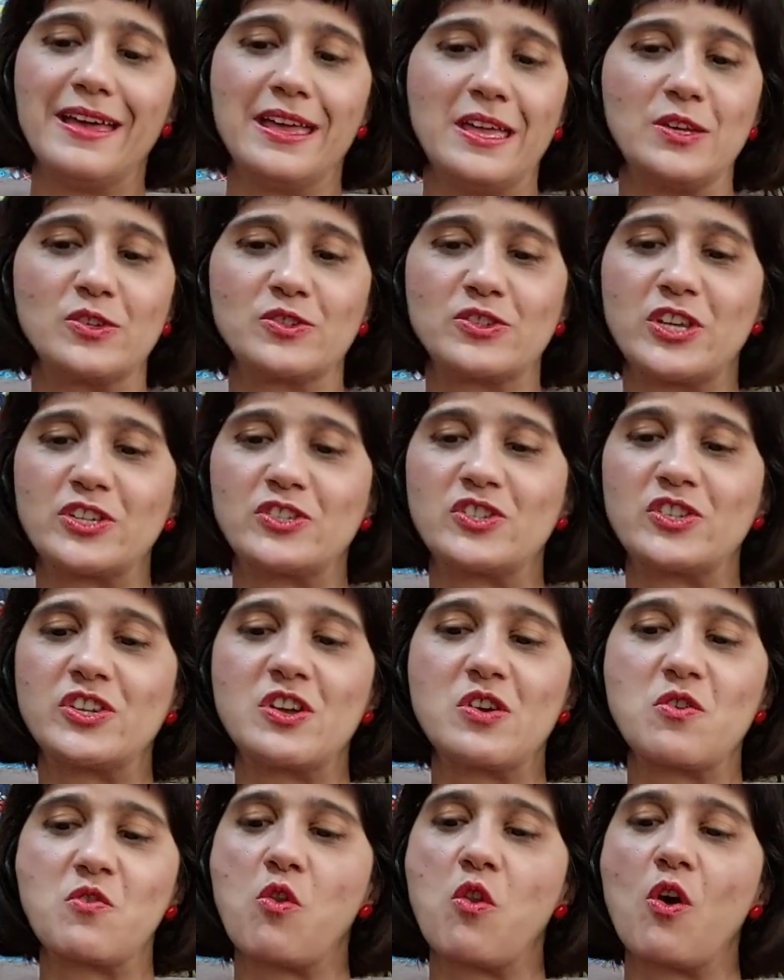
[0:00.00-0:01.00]
eu já tinha
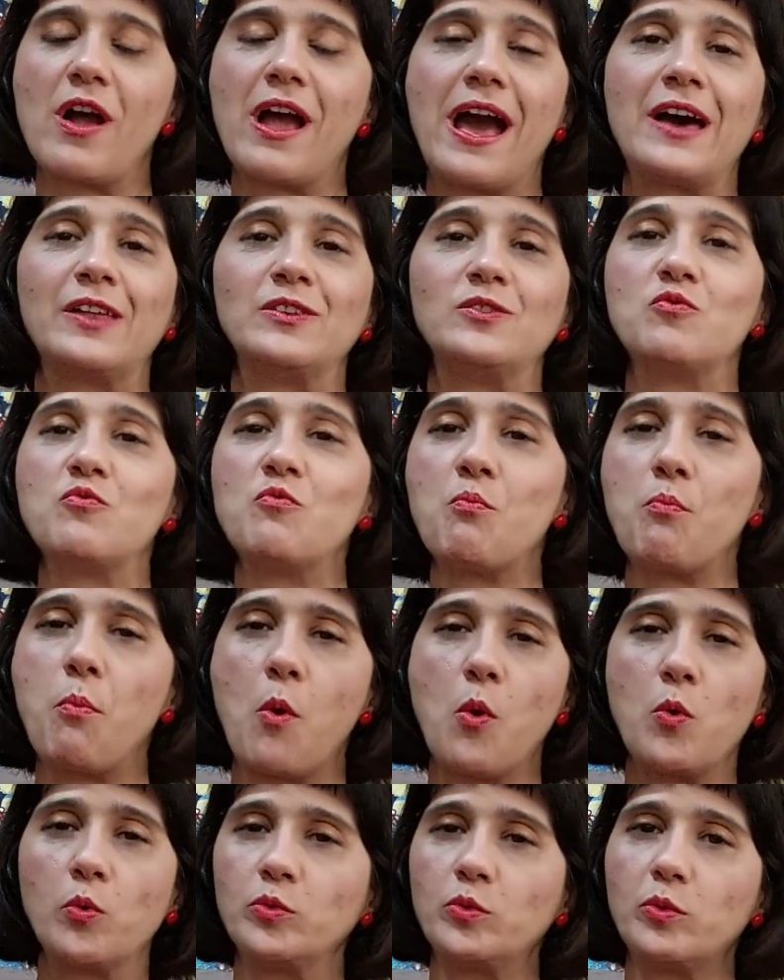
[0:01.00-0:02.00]
colocado um
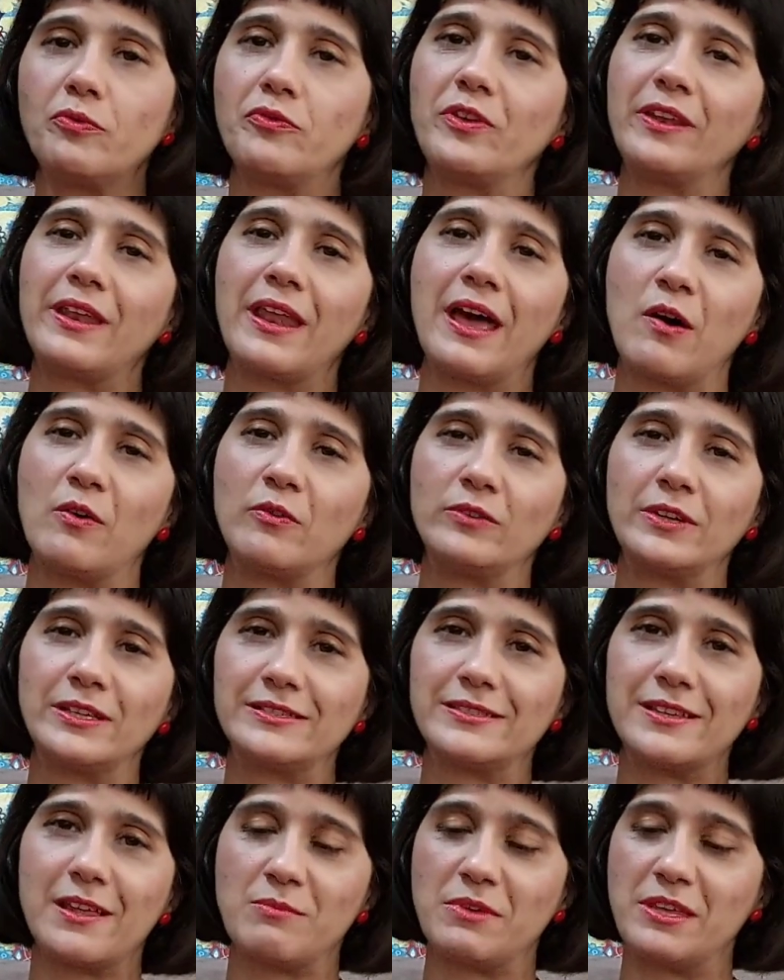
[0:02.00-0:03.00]
ponto final
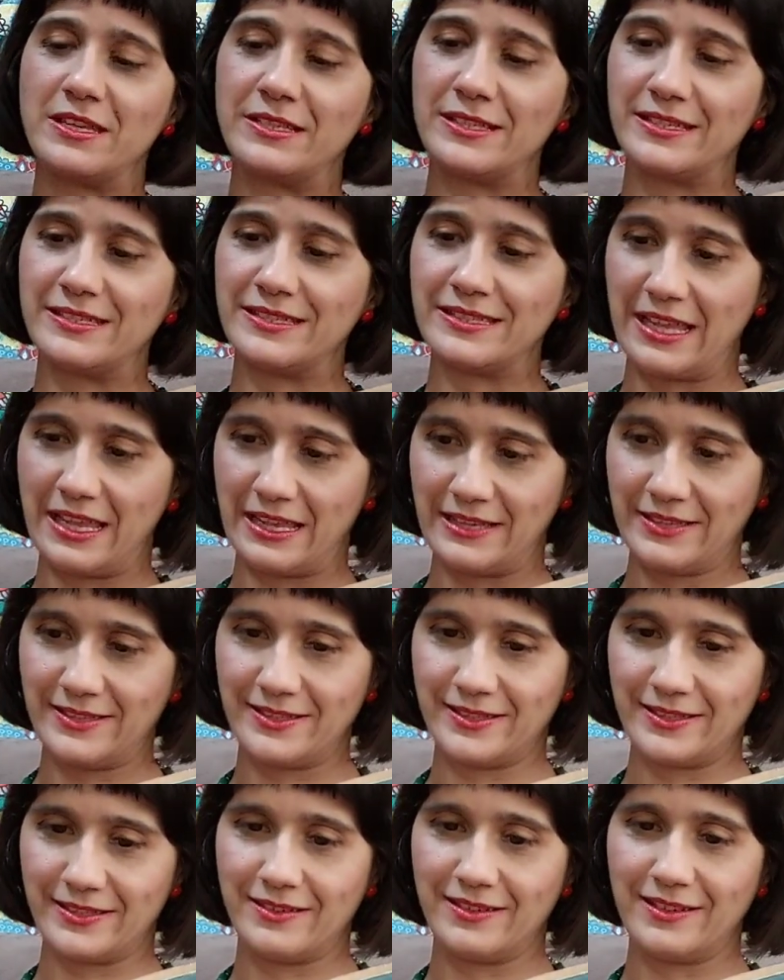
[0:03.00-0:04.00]
nesta minha
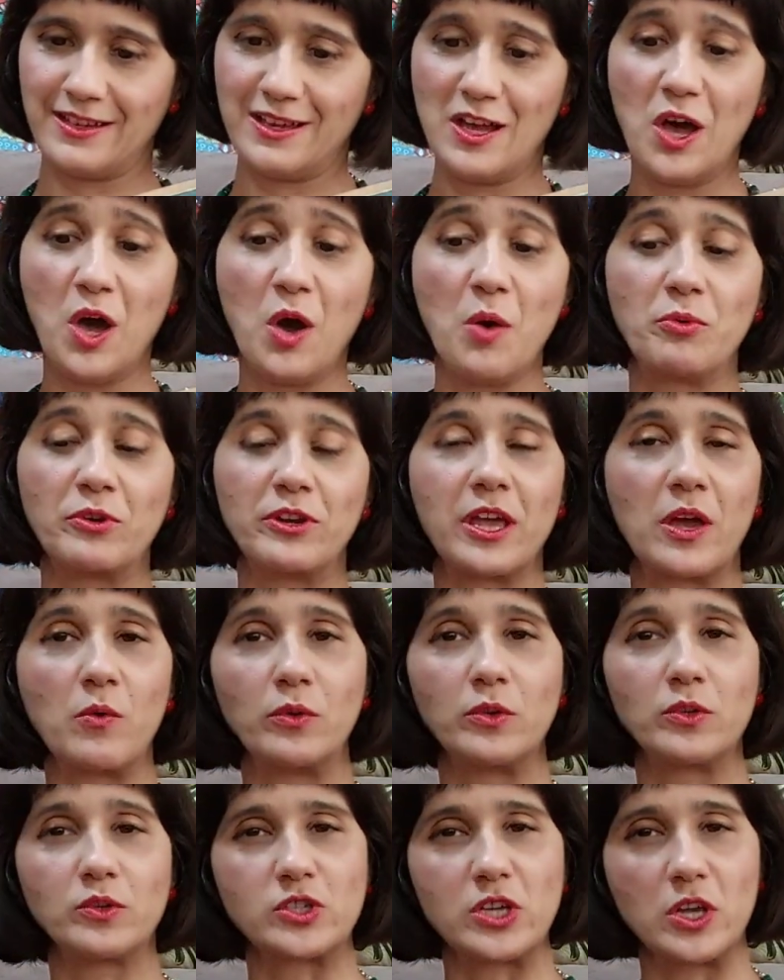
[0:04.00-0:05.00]
existência porque
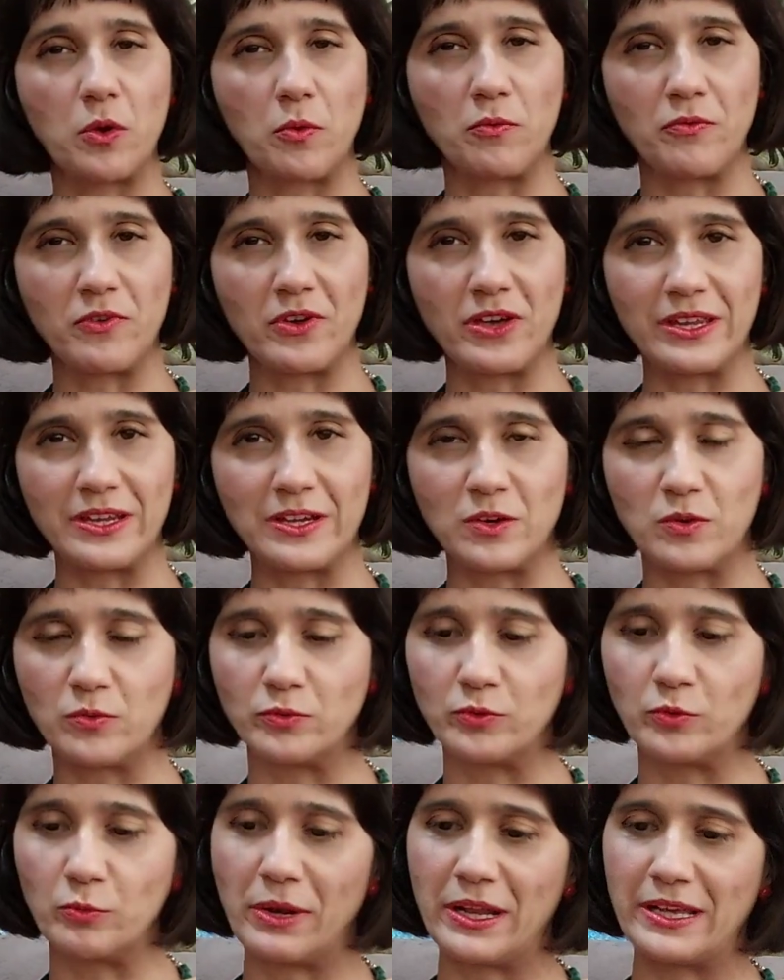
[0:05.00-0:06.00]
quando chega o verão
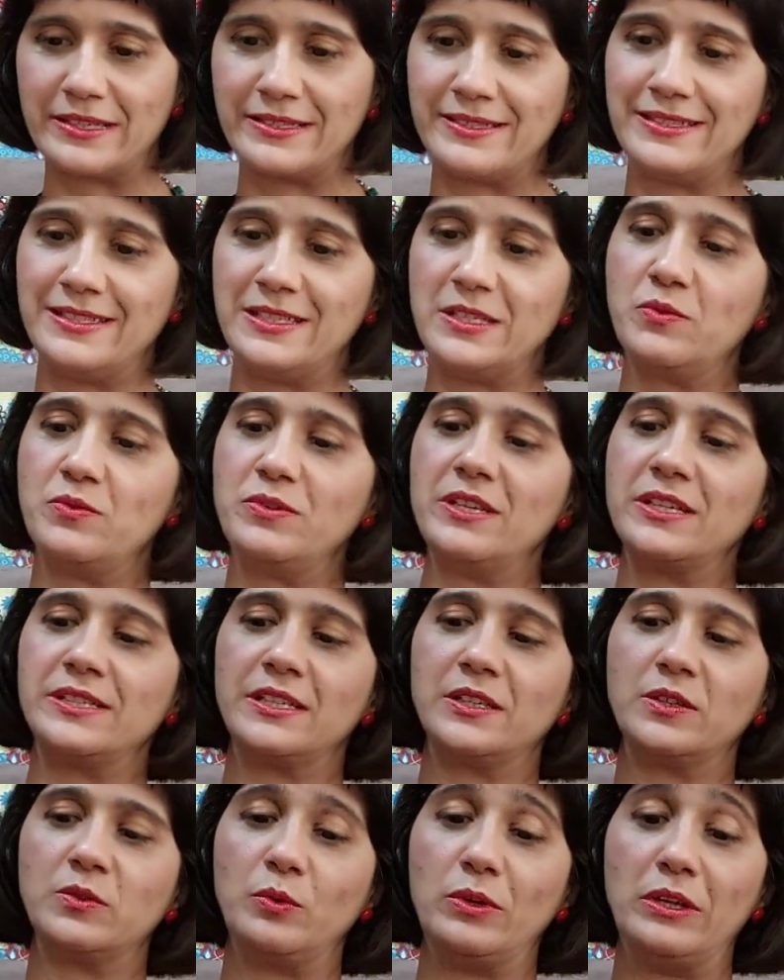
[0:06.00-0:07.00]
no Brasil e as
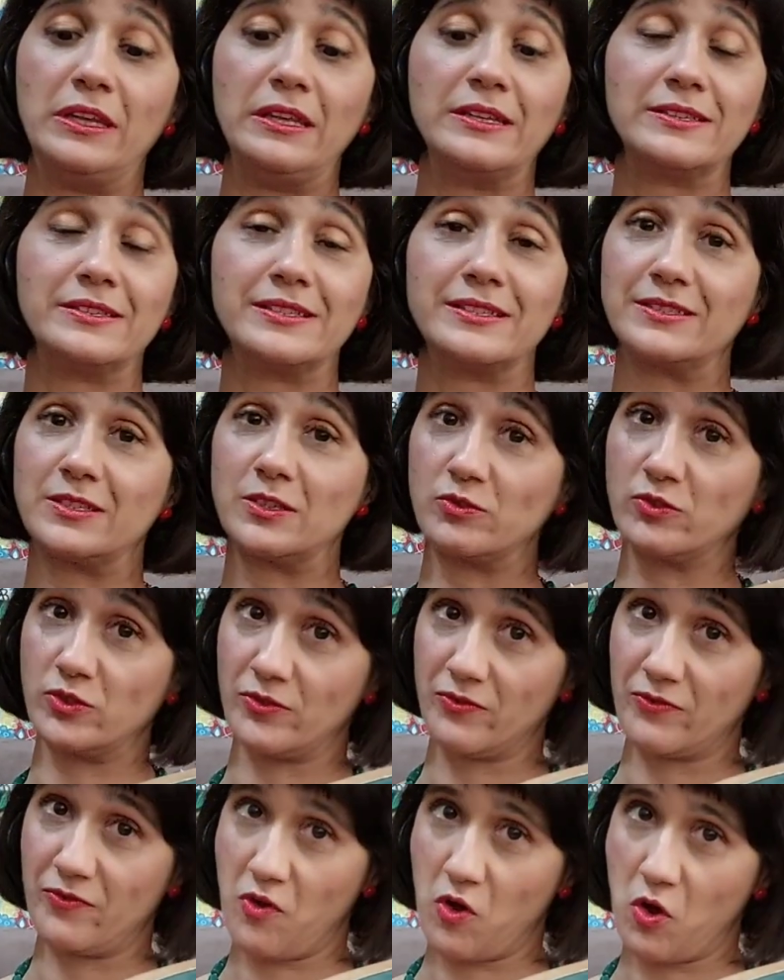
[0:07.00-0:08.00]
andorinhas estão de
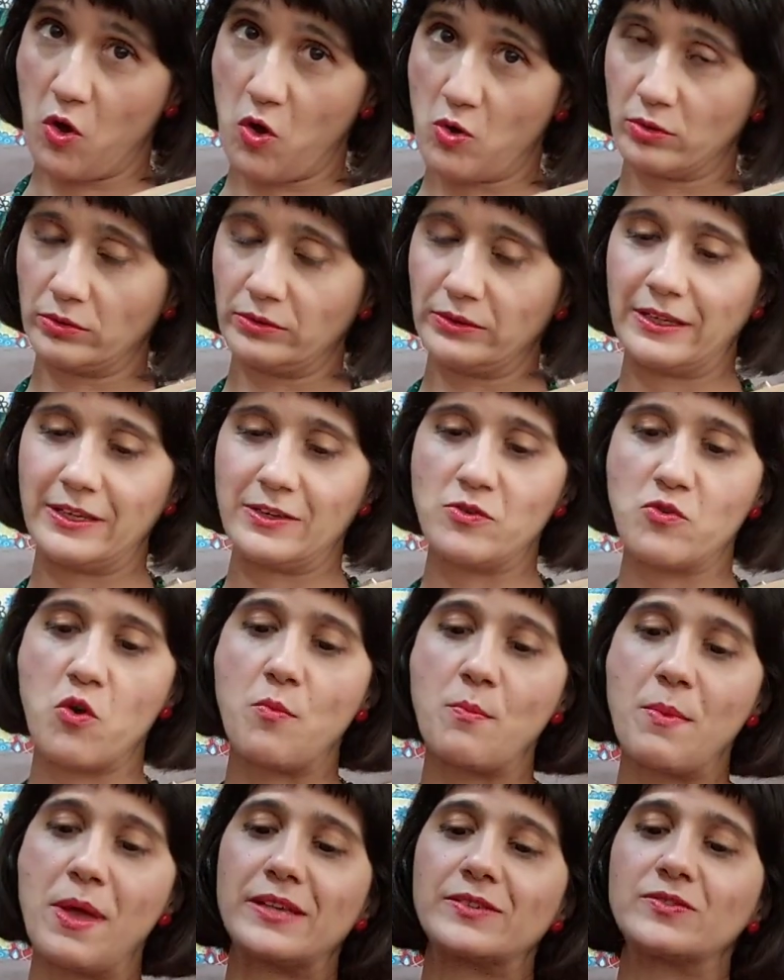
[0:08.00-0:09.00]
volta e
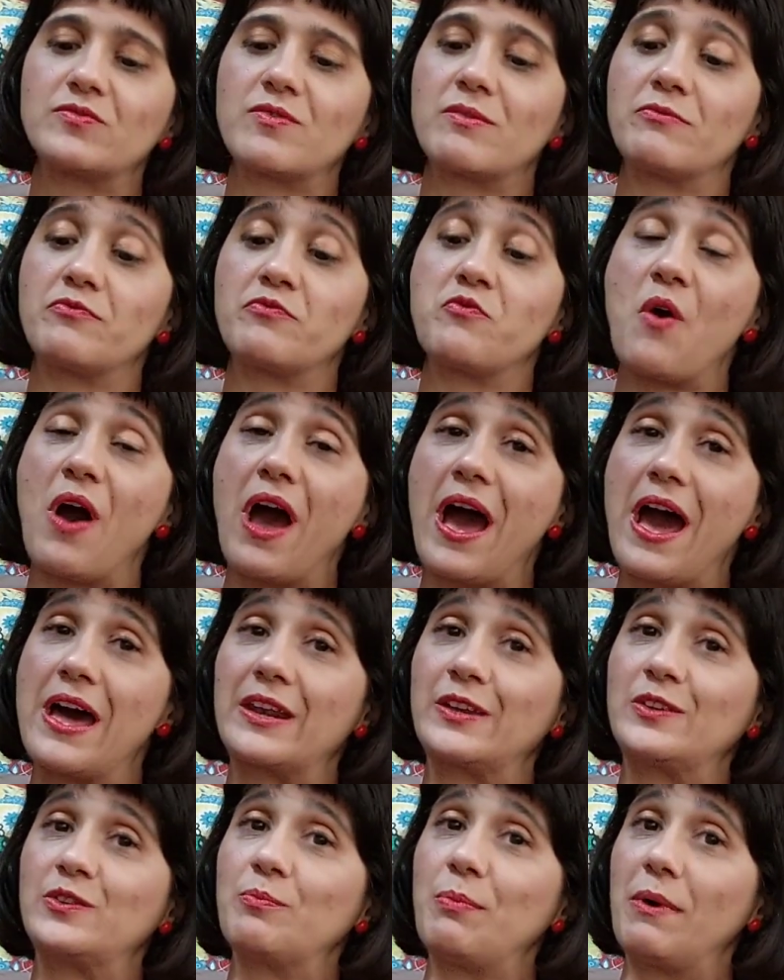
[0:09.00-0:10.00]
começam a
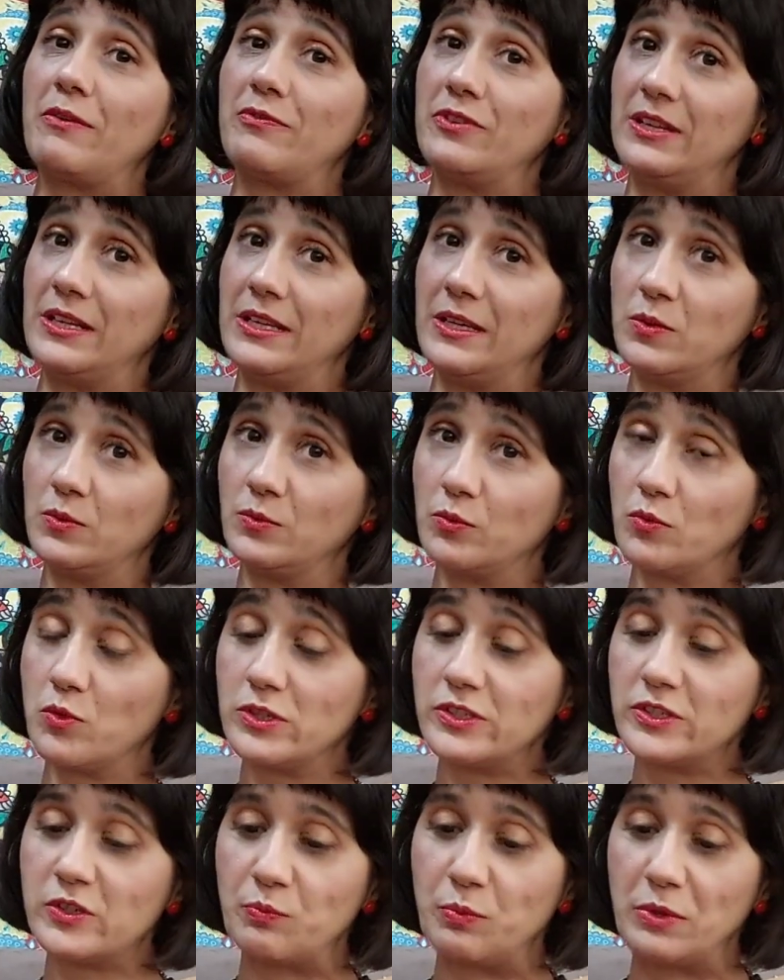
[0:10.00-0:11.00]
voar no pavilhão do
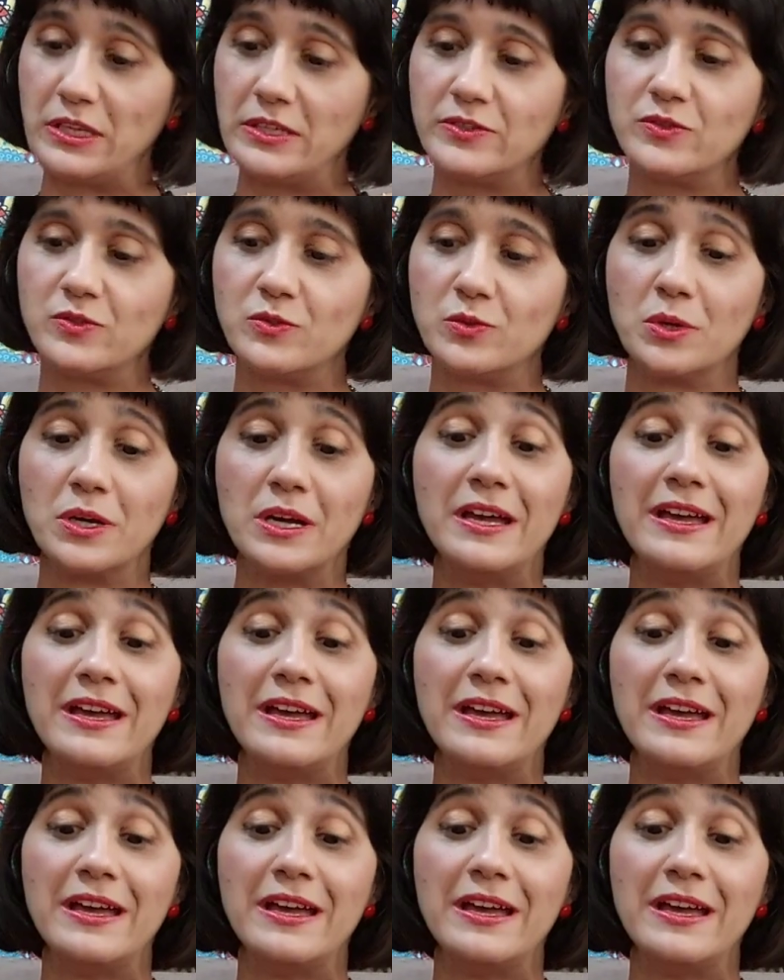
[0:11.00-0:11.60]
hospício,